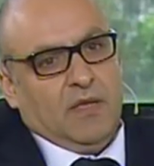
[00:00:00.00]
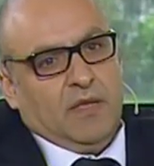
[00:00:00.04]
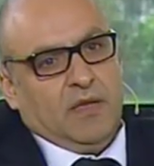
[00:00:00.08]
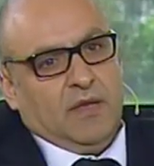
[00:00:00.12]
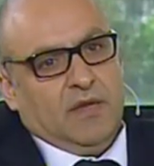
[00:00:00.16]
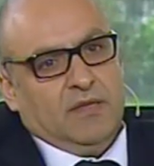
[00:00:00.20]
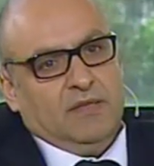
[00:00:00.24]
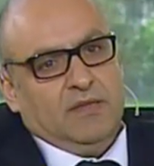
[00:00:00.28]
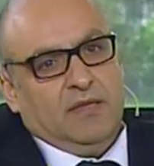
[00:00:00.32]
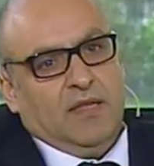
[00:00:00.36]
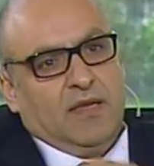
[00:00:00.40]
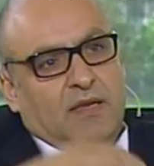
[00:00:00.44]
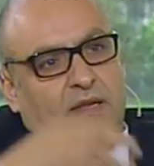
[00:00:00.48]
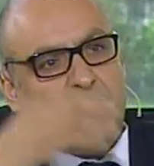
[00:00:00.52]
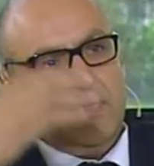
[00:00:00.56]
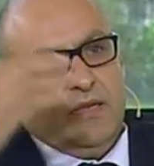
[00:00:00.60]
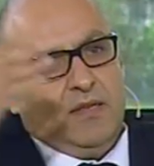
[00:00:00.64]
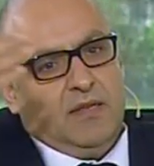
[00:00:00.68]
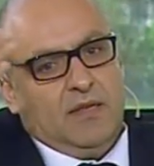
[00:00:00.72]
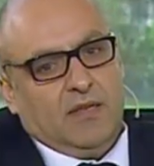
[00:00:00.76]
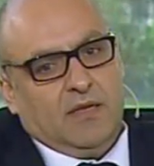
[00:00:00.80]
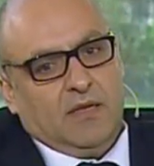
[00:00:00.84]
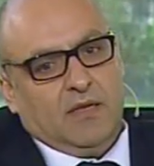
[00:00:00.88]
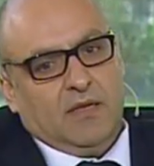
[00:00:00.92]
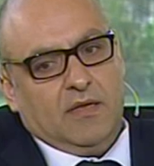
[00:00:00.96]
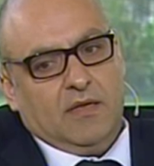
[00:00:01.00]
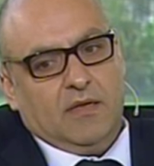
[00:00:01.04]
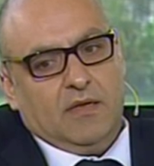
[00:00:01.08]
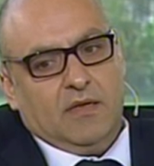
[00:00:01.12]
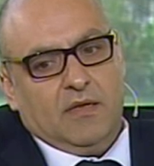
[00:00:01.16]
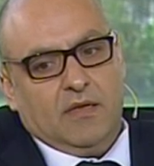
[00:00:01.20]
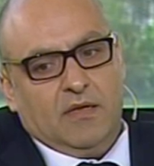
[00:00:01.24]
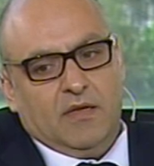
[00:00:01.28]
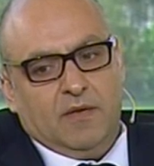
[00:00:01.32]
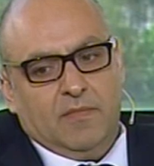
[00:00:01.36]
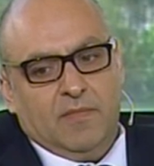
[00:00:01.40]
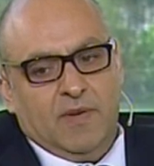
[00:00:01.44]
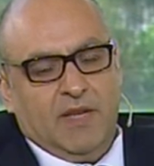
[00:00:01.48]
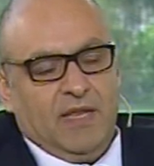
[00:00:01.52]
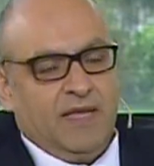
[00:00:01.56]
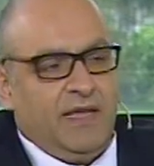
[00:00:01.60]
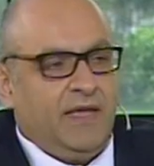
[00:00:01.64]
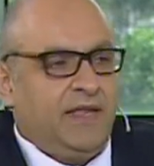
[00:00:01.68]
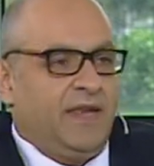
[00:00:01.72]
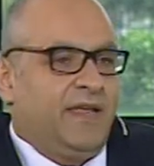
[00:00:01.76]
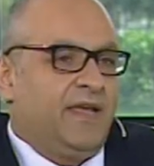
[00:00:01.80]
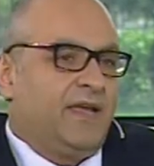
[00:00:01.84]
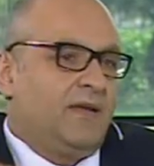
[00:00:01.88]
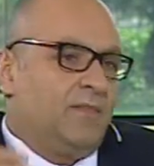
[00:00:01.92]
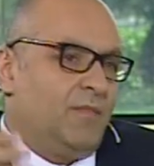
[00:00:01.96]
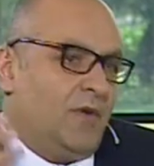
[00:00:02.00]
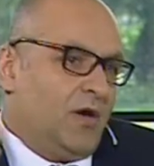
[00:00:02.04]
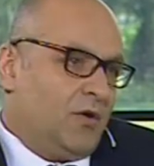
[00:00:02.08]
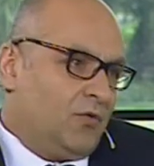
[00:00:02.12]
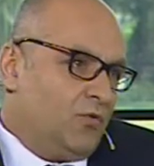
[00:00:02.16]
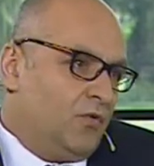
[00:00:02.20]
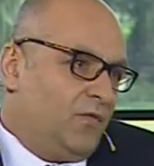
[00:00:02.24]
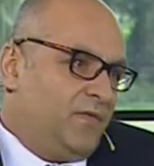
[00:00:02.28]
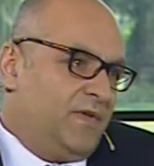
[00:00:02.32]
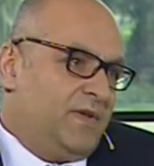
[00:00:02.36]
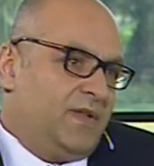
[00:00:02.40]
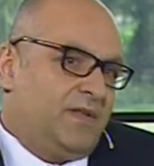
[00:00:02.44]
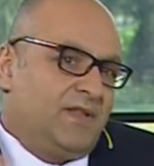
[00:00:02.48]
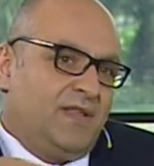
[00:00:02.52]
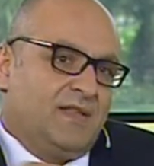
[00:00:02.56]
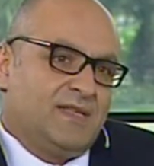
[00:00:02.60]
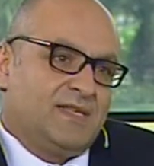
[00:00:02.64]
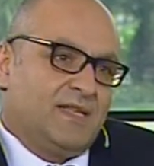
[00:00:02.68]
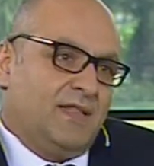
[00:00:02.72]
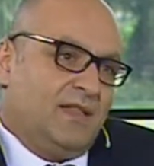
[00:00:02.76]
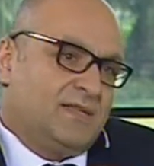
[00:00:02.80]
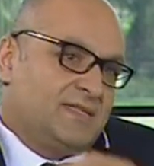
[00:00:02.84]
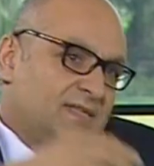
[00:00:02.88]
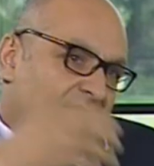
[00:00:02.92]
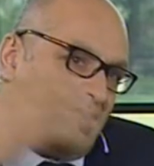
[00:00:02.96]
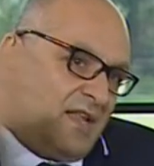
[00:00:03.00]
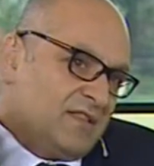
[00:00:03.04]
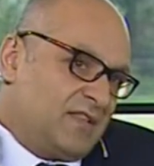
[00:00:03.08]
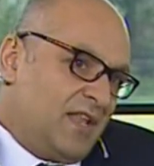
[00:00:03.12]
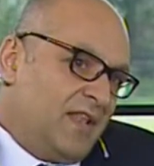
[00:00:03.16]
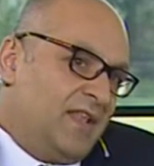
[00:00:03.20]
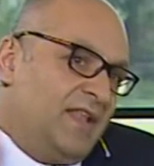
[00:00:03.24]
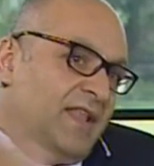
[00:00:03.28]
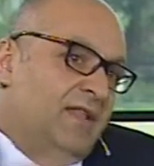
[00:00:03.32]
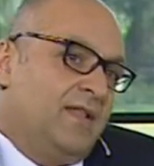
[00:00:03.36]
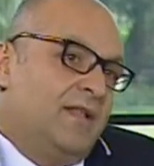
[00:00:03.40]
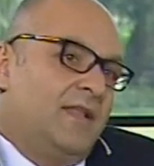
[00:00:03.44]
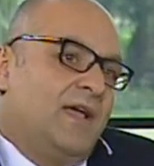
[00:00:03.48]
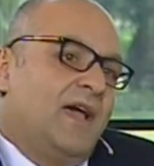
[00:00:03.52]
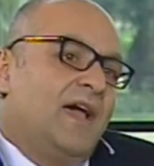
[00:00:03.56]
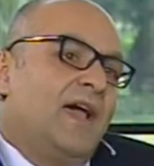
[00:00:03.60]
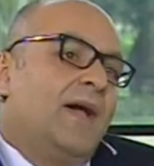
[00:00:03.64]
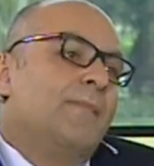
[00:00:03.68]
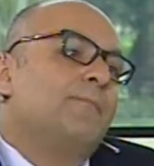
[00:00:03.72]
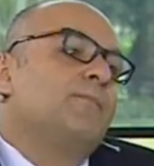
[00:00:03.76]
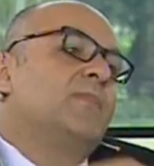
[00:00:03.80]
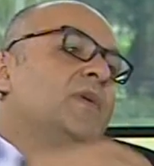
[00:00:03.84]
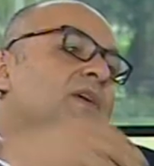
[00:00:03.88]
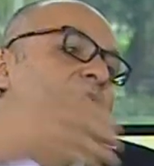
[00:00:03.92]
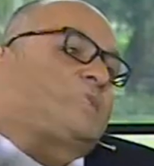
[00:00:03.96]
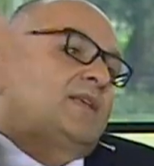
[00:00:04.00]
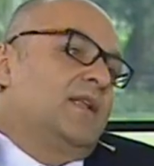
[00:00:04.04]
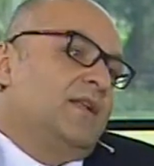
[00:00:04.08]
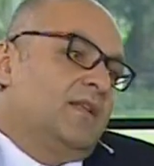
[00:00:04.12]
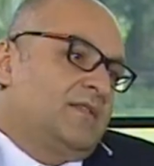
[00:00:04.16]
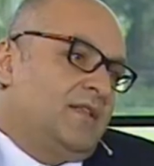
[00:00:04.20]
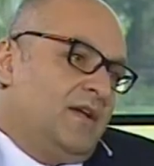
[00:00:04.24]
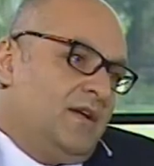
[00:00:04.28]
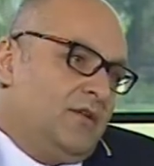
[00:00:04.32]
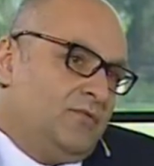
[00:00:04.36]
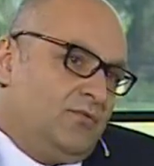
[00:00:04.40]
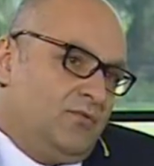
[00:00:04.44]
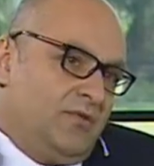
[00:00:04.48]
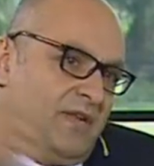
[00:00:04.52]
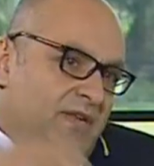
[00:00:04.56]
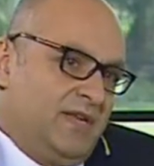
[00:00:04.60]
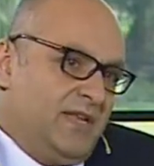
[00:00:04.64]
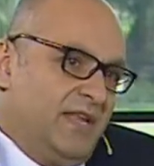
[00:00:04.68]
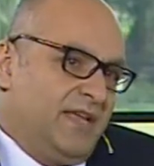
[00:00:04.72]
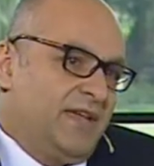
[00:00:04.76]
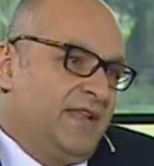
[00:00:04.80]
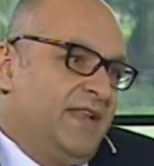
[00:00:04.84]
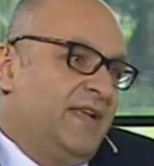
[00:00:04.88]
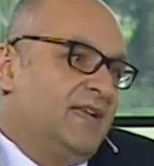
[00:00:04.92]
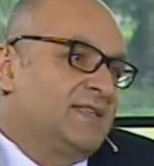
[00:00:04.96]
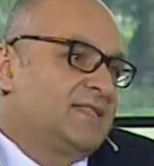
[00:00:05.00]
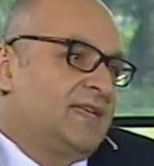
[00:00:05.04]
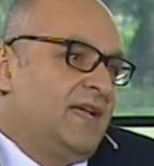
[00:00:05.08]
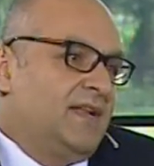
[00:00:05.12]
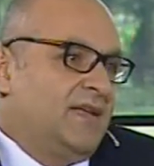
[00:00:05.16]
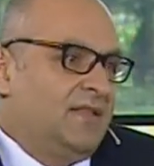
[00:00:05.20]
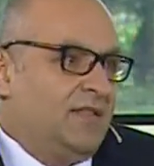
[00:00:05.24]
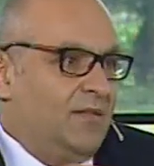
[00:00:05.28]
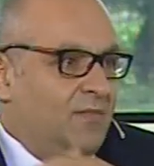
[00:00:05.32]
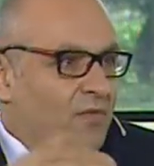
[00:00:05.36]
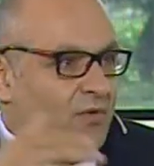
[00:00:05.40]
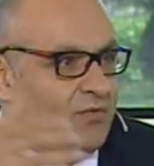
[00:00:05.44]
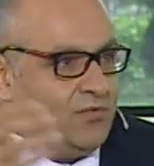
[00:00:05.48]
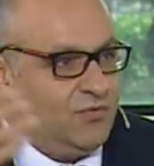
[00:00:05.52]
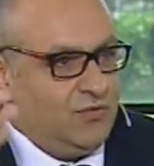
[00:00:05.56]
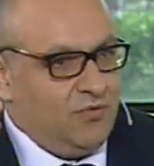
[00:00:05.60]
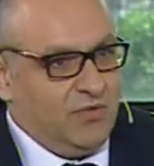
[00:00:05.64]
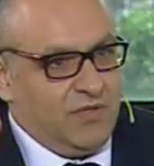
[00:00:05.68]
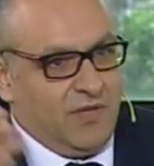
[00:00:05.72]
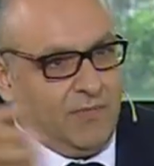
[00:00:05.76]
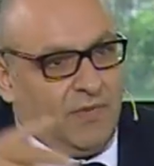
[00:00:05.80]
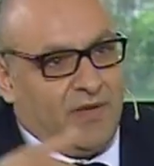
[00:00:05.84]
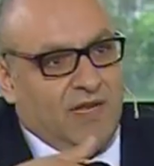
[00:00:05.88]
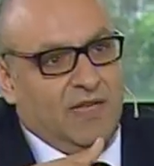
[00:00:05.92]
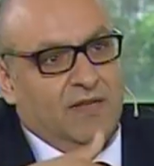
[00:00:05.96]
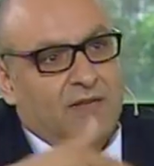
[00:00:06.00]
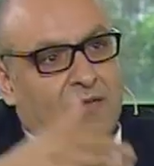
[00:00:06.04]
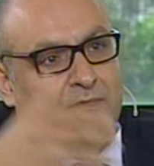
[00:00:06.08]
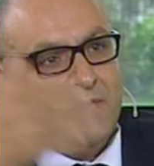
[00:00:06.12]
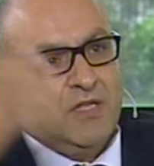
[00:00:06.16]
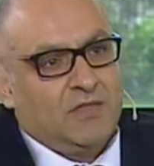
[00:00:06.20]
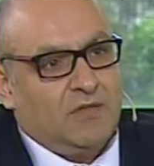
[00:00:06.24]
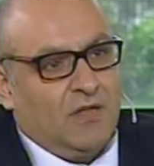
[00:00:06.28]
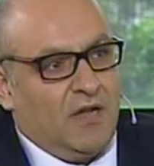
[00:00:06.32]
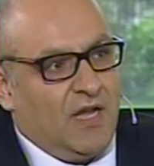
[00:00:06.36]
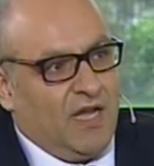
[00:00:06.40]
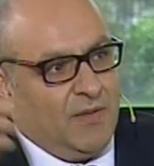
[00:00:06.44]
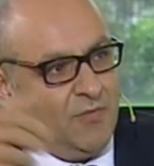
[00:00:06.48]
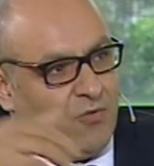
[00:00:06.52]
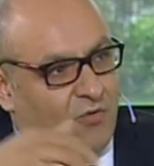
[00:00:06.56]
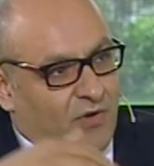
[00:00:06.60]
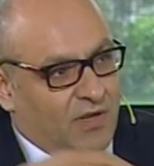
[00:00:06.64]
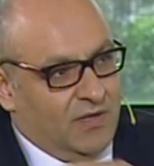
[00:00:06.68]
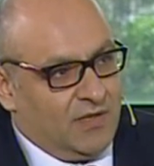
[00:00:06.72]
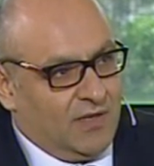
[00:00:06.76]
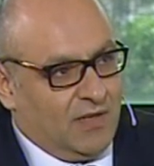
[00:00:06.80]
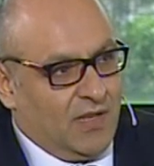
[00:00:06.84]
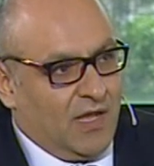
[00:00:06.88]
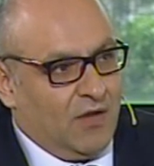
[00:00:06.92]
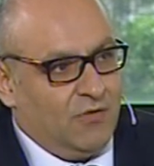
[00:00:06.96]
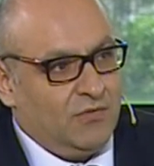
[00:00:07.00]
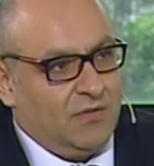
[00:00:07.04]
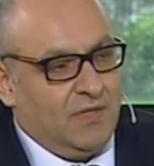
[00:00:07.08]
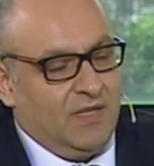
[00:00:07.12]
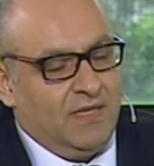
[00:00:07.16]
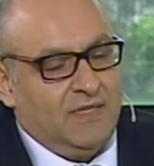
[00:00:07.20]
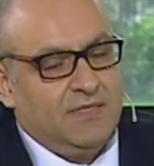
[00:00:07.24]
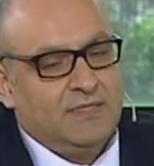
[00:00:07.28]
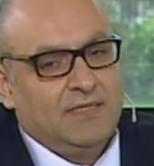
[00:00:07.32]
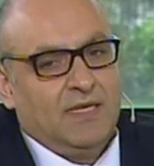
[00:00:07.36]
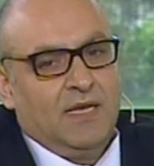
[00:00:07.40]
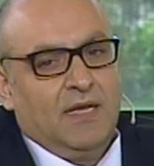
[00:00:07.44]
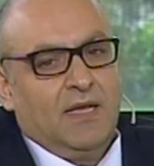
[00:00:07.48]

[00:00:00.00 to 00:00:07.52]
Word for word: عندك بالجريك معروفه السلطه اهم سلطه عندهم هي الجريك سلطه الموجوده بكل المطاعم وكل الاوتلت